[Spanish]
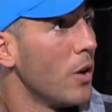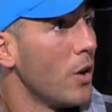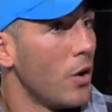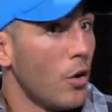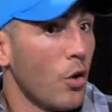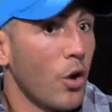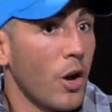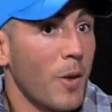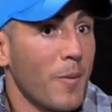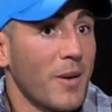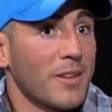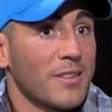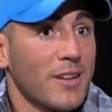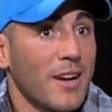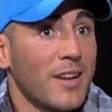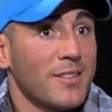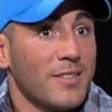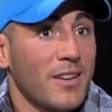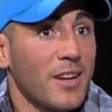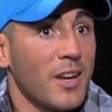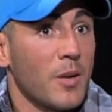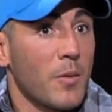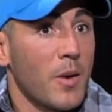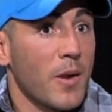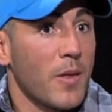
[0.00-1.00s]
Lo que pasa que
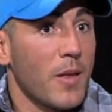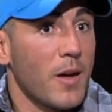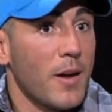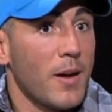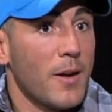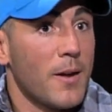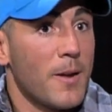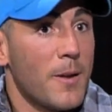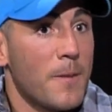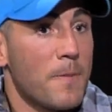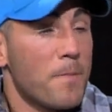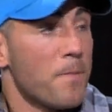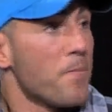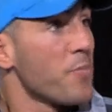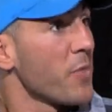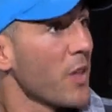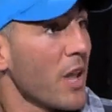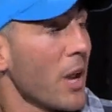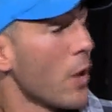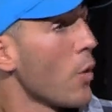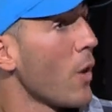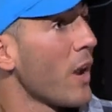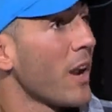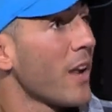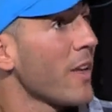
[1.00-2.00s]
sí que es verdad
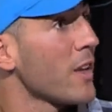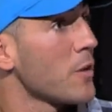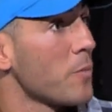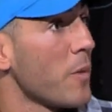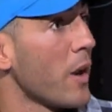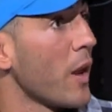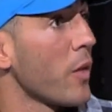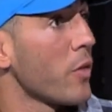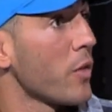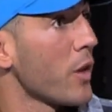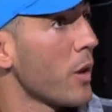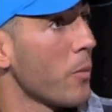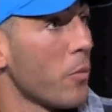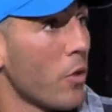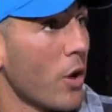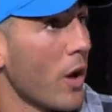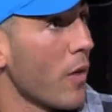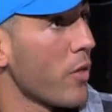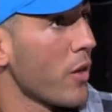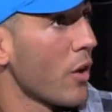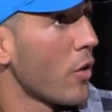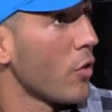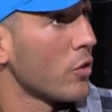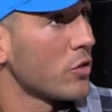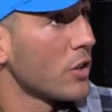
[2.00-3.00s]
que no hay que desmerecer porque
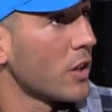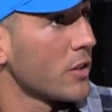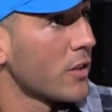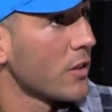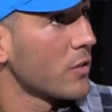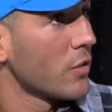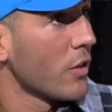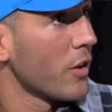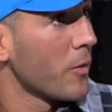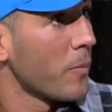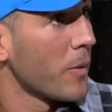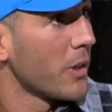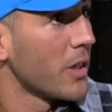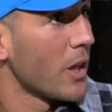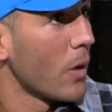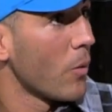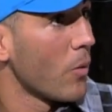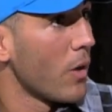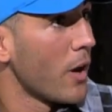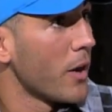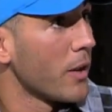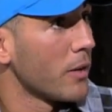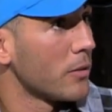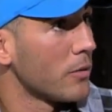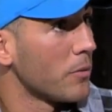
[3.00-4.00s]
hacen cosas que son
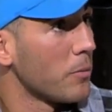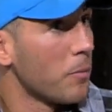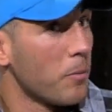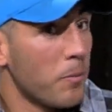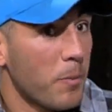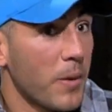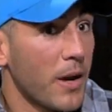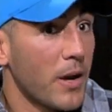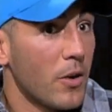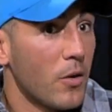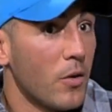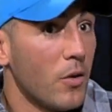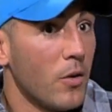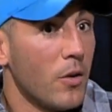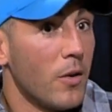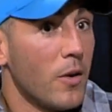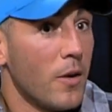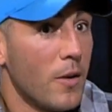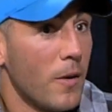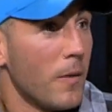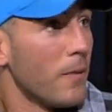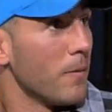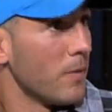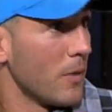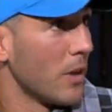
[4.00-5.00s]
espectaculares. Pero,
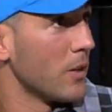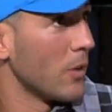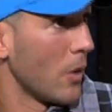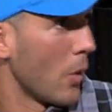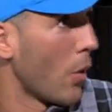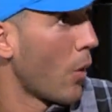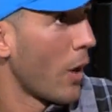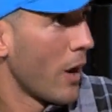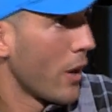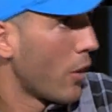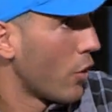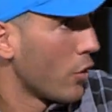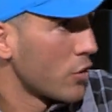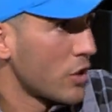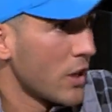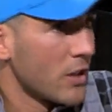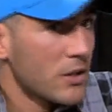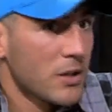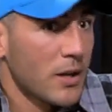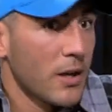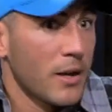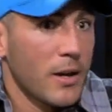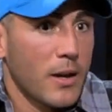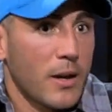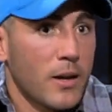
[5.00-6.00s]
desde, luego. hay cosas
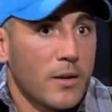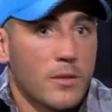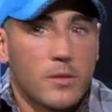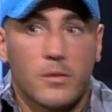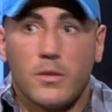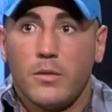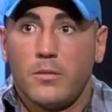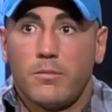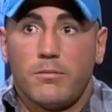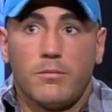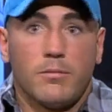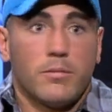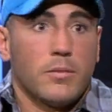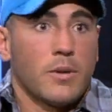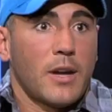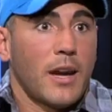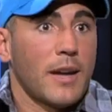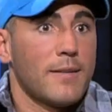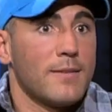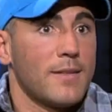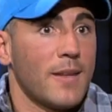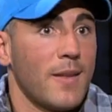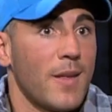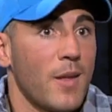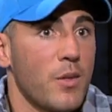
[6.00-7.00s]
que
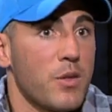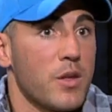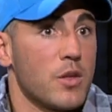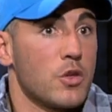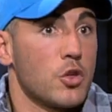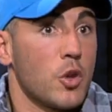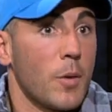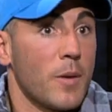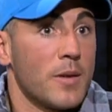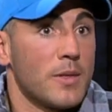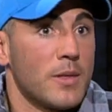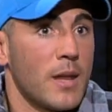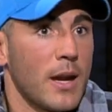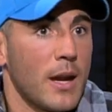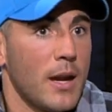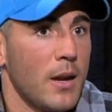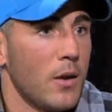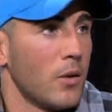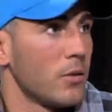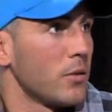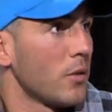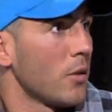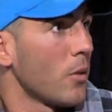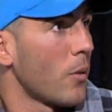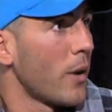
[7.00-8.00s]
gente de 120
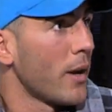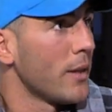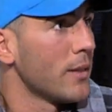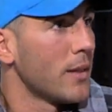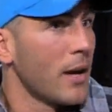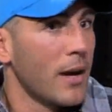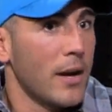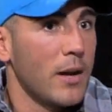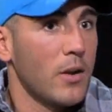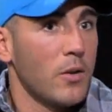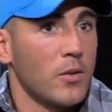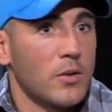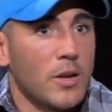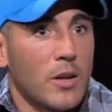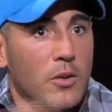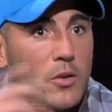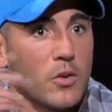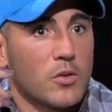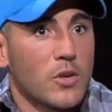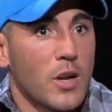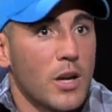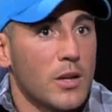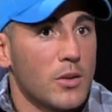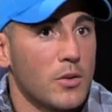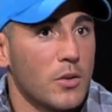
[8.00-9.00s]
kilos, 140 kilos, dando
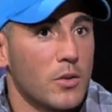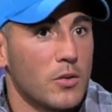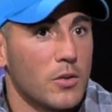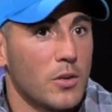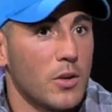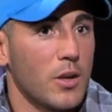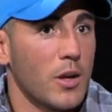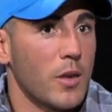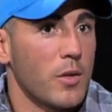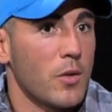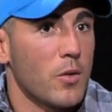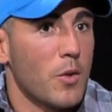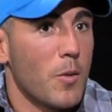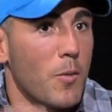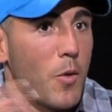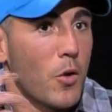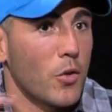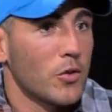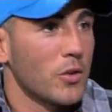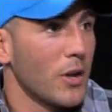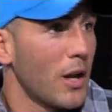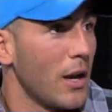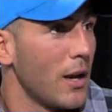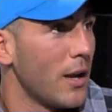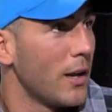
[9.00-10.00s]
saltos y haciendo
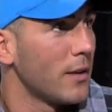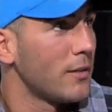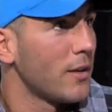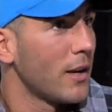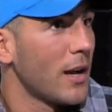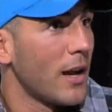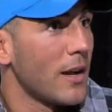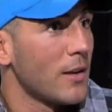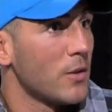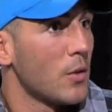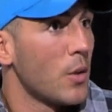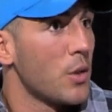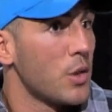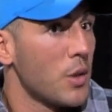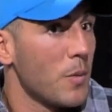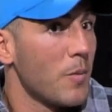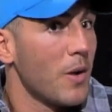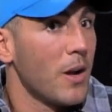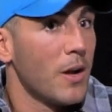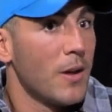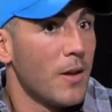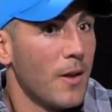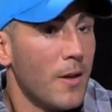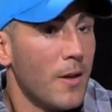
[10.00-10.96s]
mortales y cayendo encima,